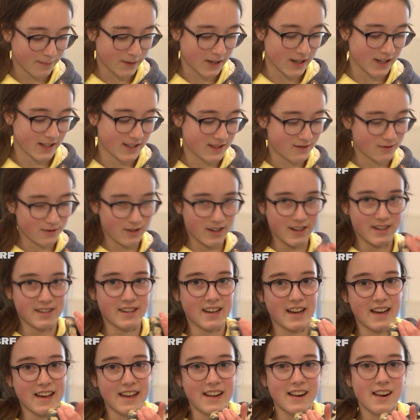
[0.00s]
man halt so einen
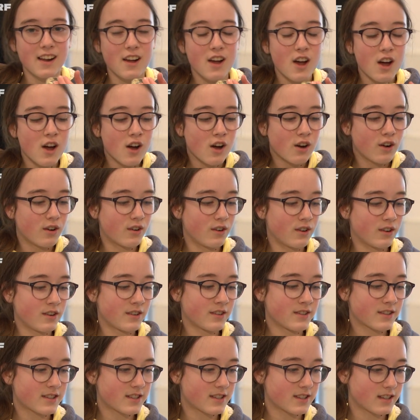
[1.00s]
Teil
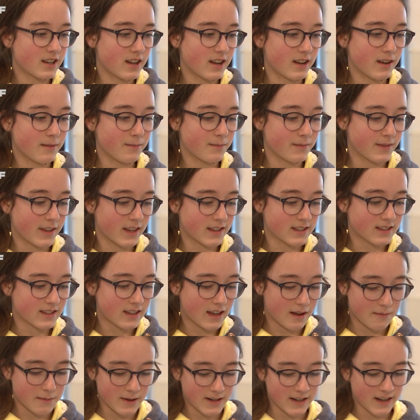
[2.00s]
und ähm,
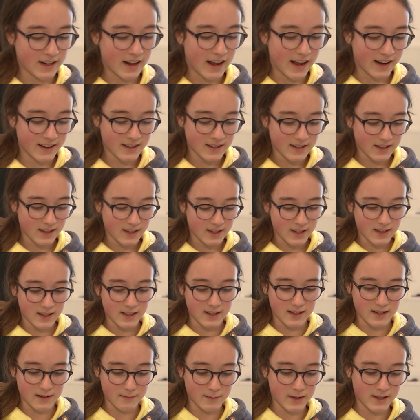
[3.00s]
das kann man dann
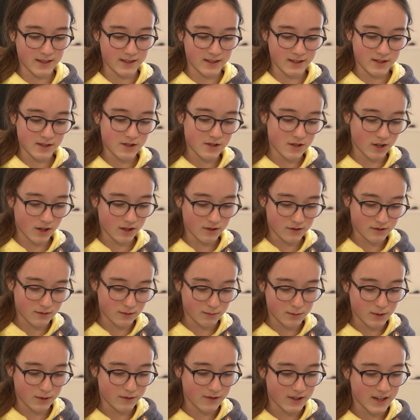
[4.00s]
andrehen, indem man den Stock
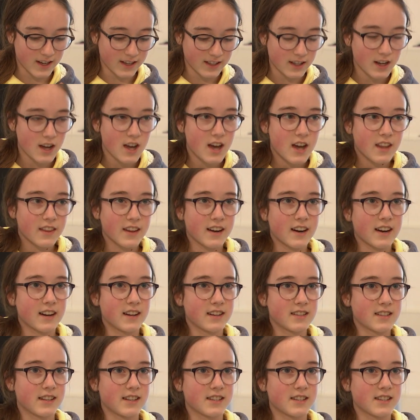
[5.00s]
so bewegt. Dann kann das